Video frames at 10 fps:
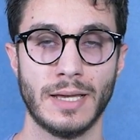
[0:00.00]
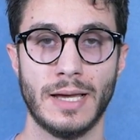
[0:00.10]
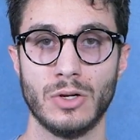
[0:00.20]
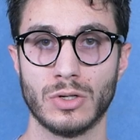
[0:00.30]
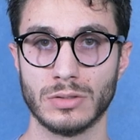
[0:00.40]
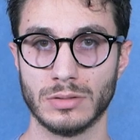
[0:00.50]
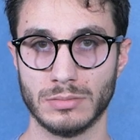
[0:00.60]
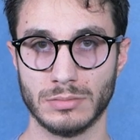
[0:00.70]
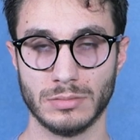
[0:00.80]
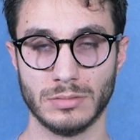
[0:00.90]
Alors,
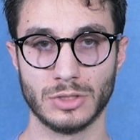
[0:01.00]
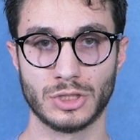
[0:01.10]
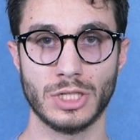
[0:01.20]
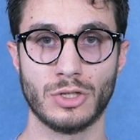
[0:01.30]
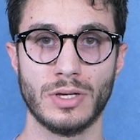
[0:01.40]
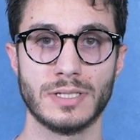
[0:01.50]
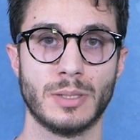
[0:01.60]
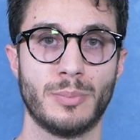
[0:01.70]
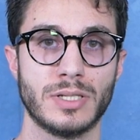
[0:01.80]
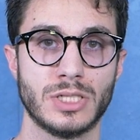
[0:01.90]
chacun a
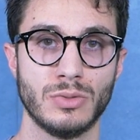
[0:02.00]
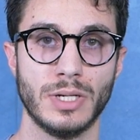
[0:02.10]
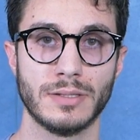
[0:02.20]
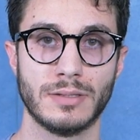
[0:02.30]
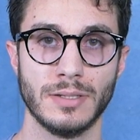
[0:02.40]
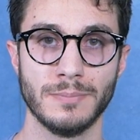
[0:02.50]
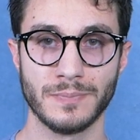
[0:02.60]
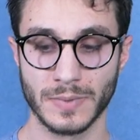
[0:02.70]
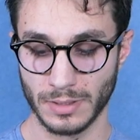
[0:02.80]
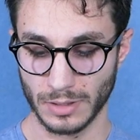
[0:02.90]
sa particularité.
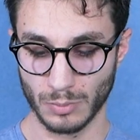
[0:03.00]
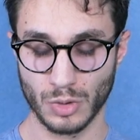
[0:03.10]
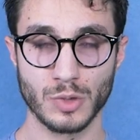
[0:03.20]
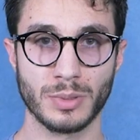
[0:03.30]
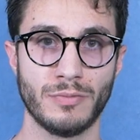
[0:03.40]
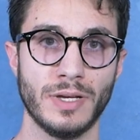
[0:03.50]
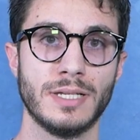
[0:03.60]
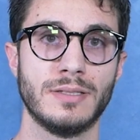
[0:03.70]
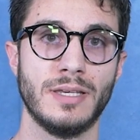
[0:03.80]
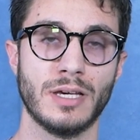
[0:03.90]
Moi, je préfère
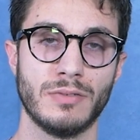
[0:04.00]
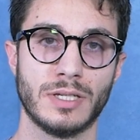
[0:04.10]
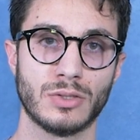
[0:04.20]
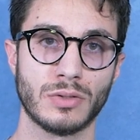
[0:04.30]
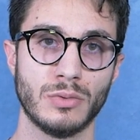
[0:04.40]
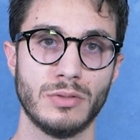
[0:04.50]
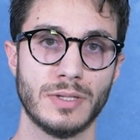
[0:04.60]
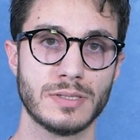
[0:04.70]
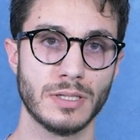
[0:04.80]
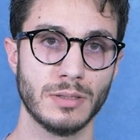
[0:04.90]
les DRV
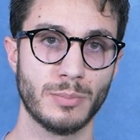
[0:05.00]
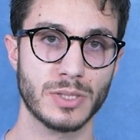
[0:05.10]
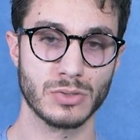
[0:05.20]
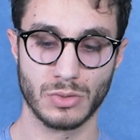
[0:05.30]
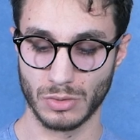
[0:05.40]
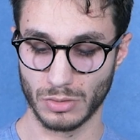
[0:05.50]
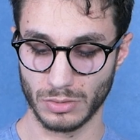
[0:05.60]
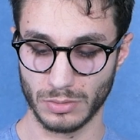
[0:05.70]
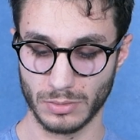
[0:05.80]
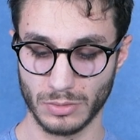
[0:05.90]
8825 parce que
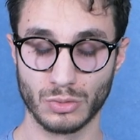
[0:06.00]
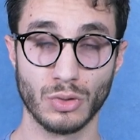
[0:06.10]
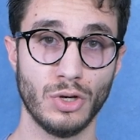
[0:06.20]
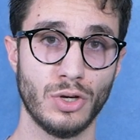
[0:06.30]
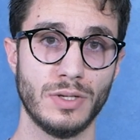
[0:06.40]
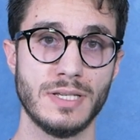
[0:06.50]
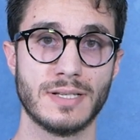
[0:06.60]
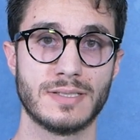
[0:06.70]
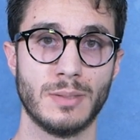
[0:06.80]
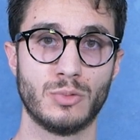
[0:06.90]
de 1, ils
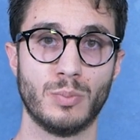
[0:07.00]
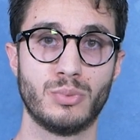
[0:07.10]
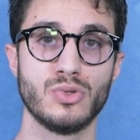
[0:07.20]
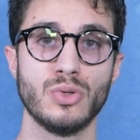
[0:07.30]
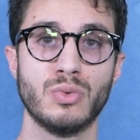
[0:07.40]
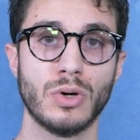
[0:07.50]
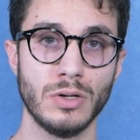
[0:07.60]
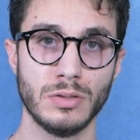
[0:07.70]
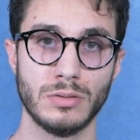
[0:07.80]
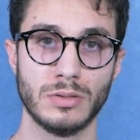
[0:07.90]
acceptent plus de
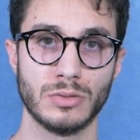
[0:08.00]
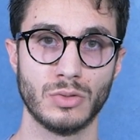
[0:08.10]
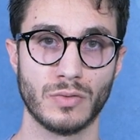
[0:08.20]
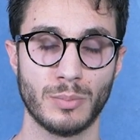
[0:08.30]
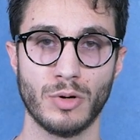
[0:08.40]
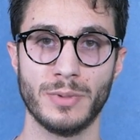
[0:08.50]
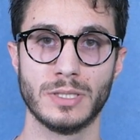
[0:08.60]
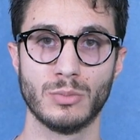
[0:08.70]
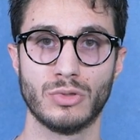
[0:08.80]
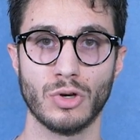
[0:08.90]
courant donc on va pouvoir mettre
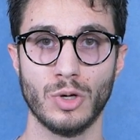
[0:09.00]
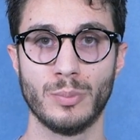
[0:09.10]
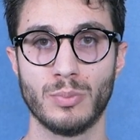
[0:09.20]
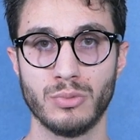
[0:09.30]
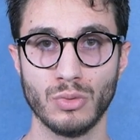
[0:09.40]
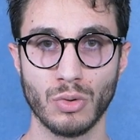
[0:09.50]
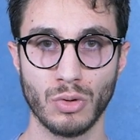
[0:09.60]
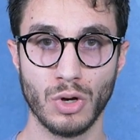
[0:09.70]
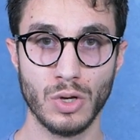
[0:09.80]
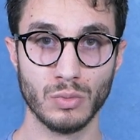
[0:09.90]
des moteurs un peu plus
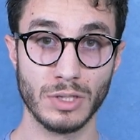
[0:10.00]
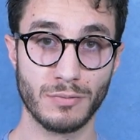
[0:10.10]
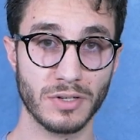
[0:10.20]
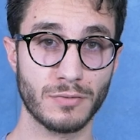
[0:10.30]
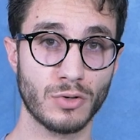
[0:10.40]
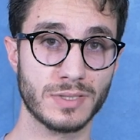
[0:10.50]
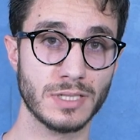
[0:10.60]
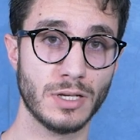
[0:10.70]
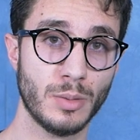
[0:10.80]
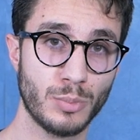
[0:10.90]
gros ou les faire
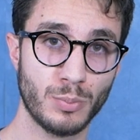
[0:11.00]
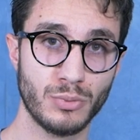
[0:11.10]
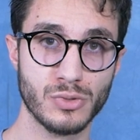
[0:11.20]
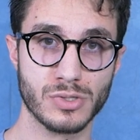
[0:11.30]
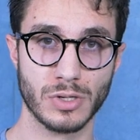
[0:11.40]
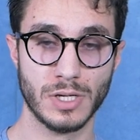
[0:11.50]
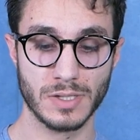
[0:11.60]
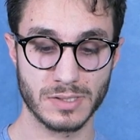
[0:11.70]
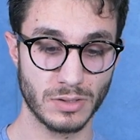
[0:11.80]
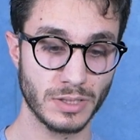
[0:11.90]
forcer un peu plus
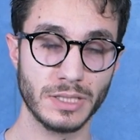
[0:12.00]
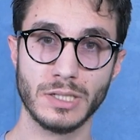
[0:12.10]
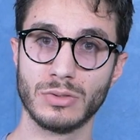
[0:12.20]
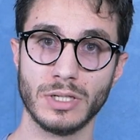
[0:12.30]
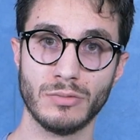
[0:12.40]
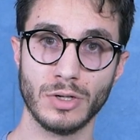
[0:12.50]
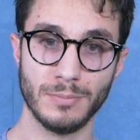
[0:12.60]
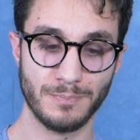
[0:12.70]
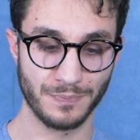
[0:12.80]
sans griller le driver.